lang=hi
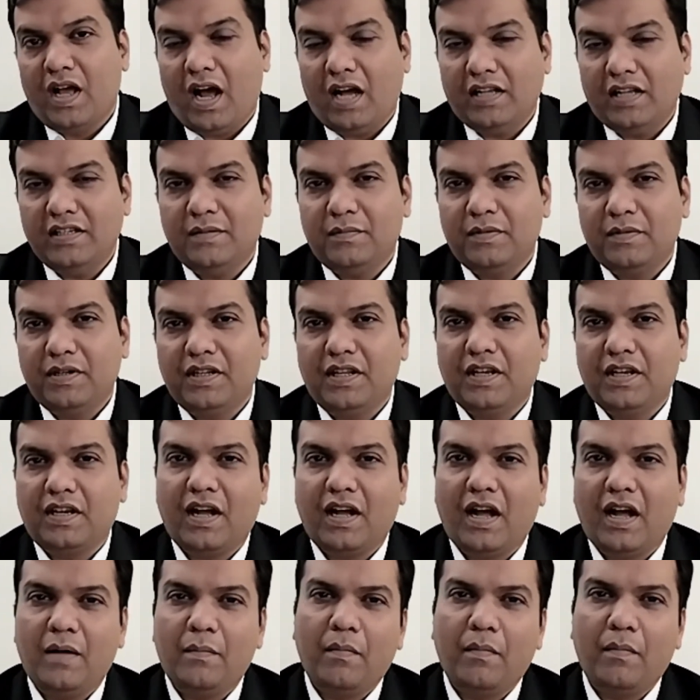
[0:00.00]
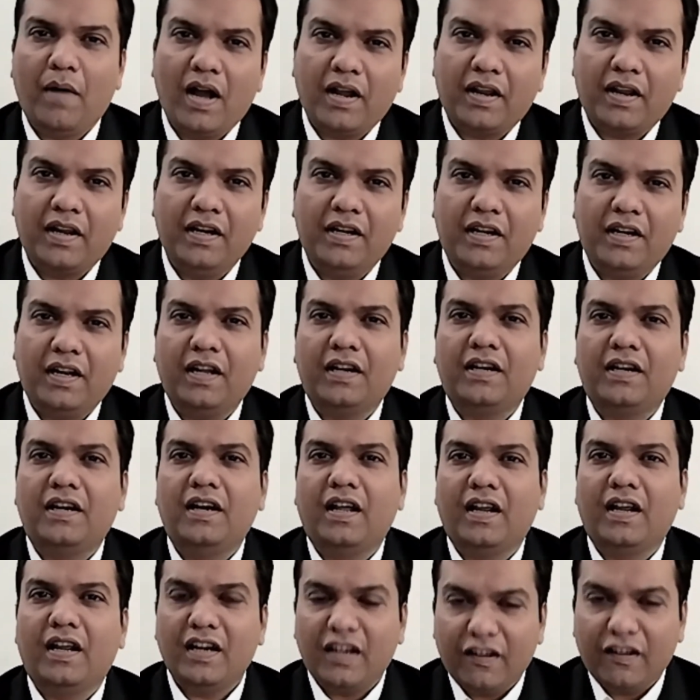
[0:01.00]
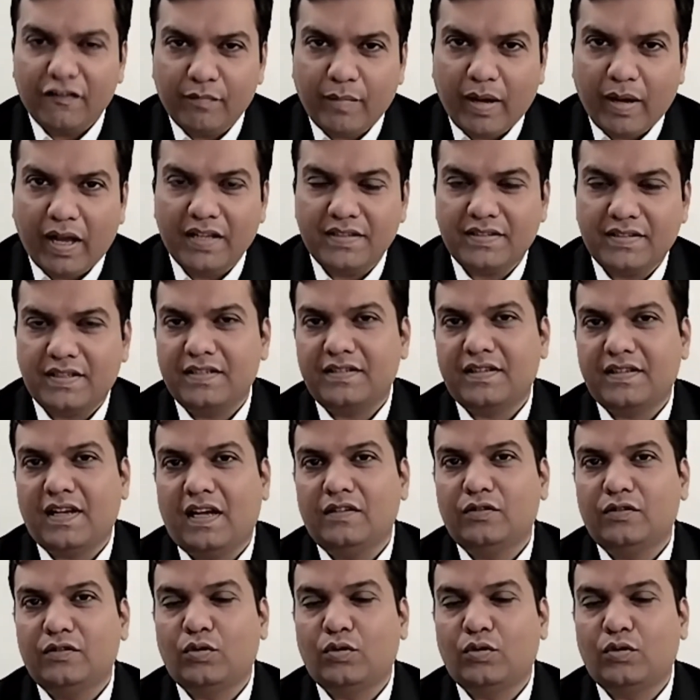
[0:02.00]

आज हमने देखा मार्केट एक नेगेटिव बायस के साथ